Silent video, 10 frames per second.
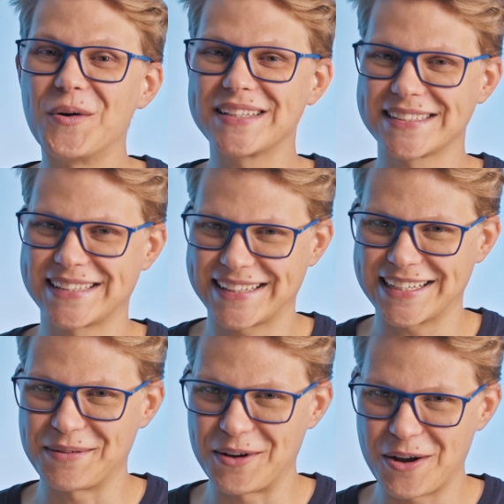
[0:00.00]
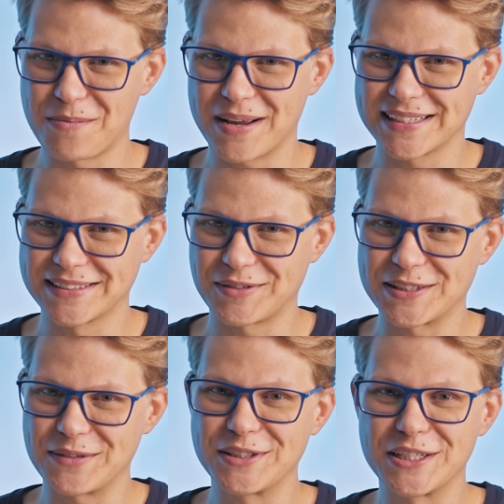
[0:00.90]
Outra estratégia melhor para essa
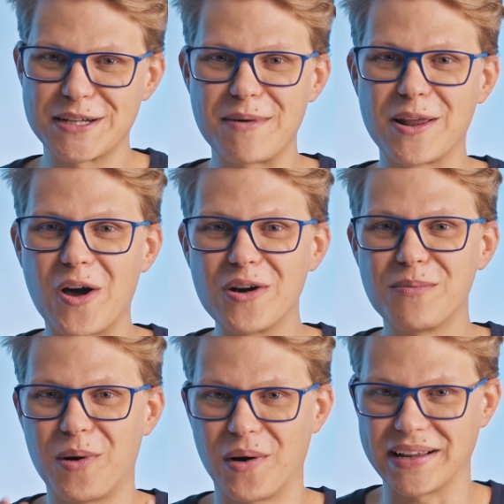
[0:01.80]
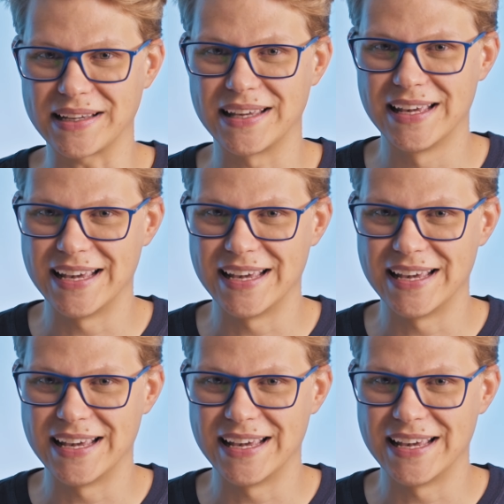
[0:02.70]
situação se chama long polling.